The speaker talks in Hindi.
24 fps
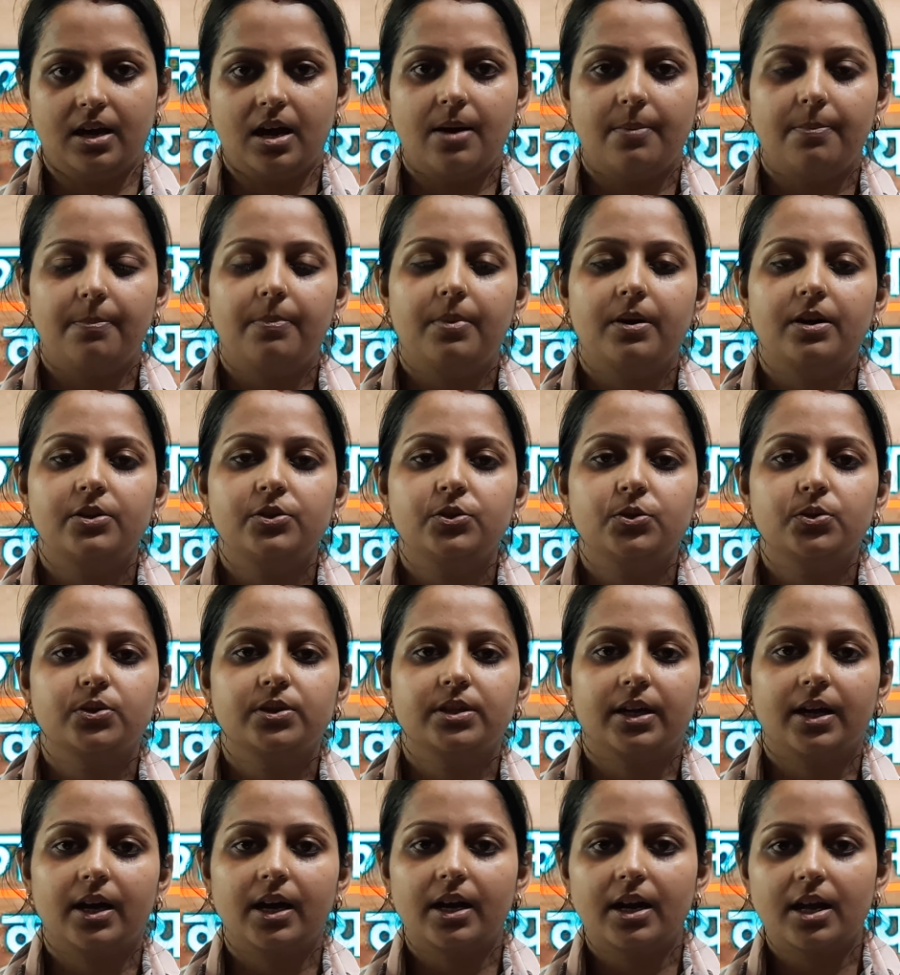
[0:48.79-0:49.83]
आप पर जो
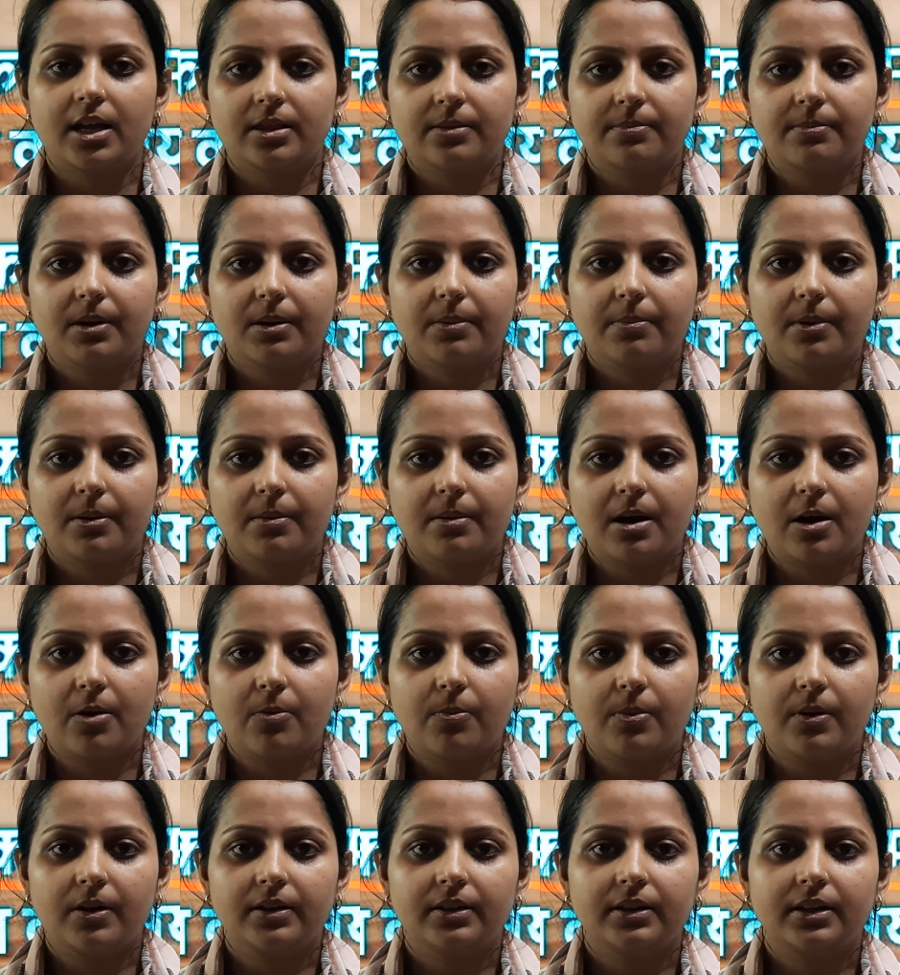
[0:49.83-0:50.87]
सकारात्मक प्रभाव
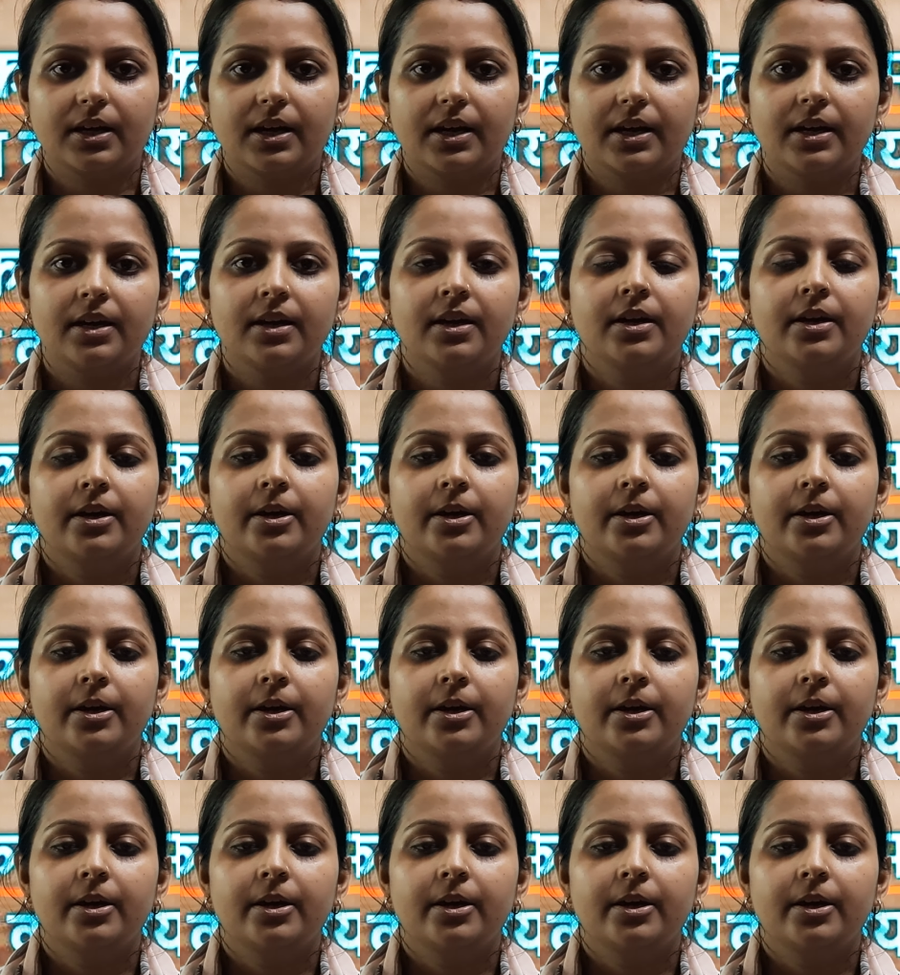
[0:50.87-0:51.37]
पड़ता है